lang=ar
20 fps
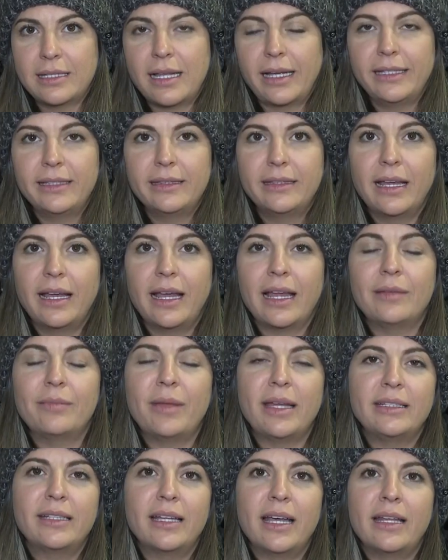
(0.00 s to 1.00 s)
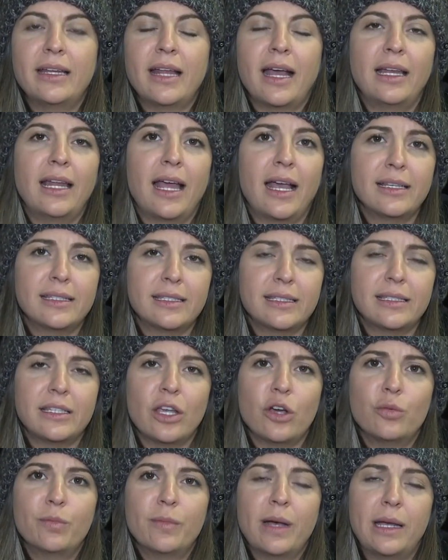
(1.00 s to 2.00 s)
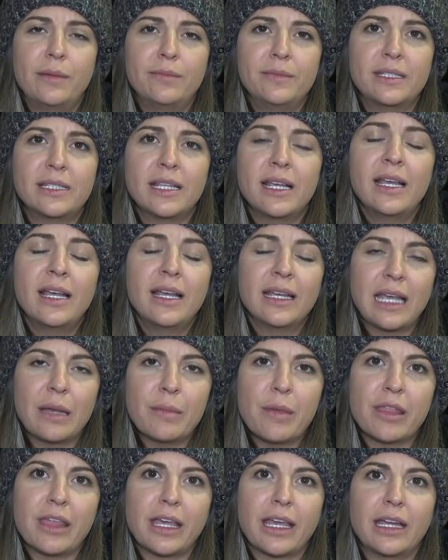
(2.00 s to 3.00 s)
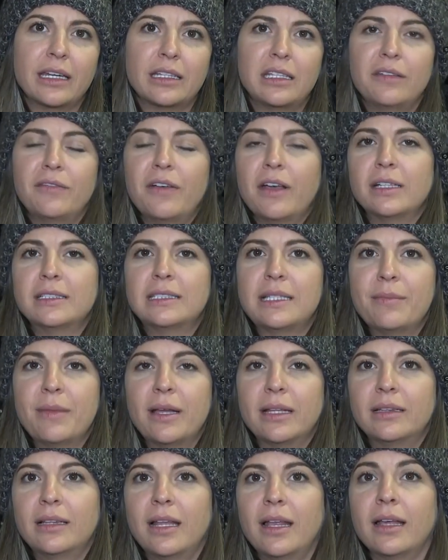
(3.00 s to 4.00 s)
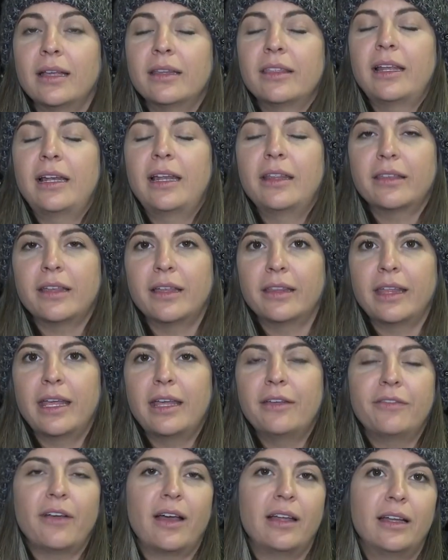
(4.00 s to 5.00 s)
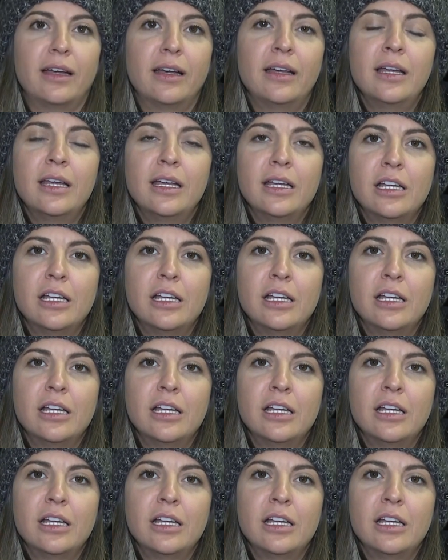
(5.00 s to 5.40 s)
صعيد الميدان على عكس يوم أمس كما ذكرت فقد تم إطلاق ثلاث قذائف على